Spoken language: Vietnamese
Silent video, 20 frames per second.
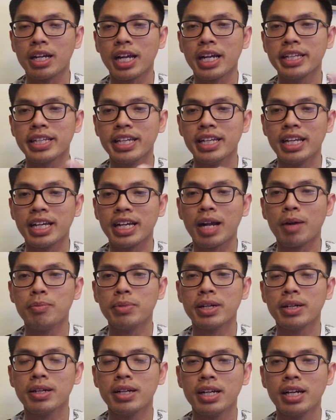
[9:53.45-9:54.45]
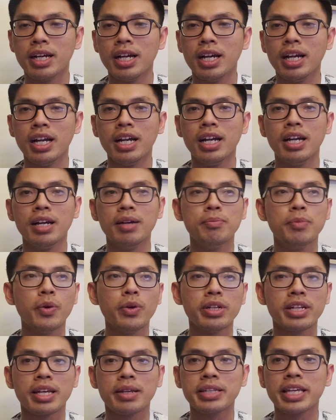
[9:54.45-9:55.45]
coi như là không có
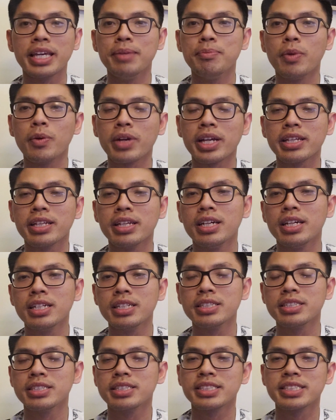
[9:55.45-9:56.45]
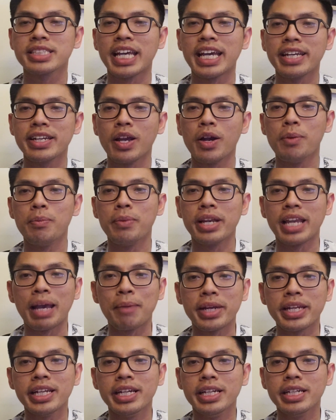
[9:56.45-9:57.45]
muốn là gì một cái ờ, scandal mà
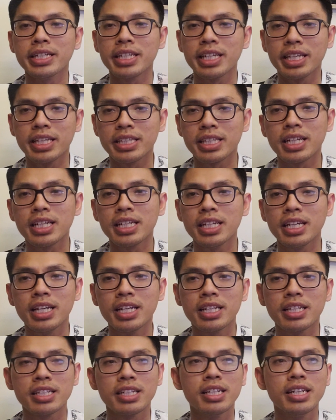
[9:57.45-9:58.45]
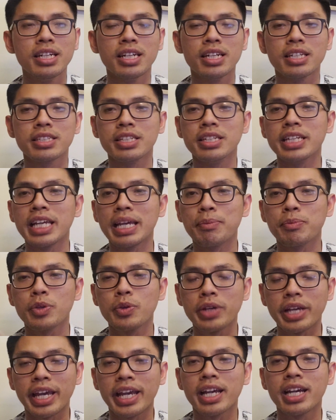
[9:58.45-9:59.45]
làm ảnh hưởng gì tới uh, sự nghiệp
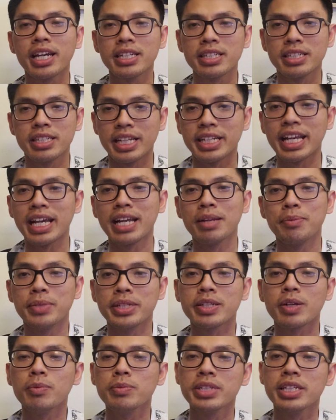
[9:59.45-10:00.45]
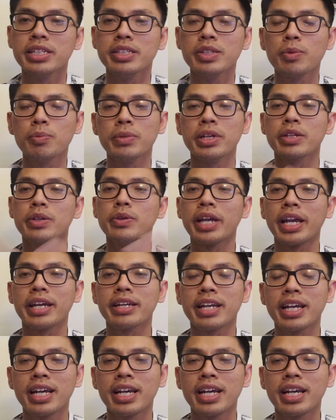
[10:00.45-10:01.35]
chú ngạn hết thành ra là mình cũng xin chúc mừng chú ngạn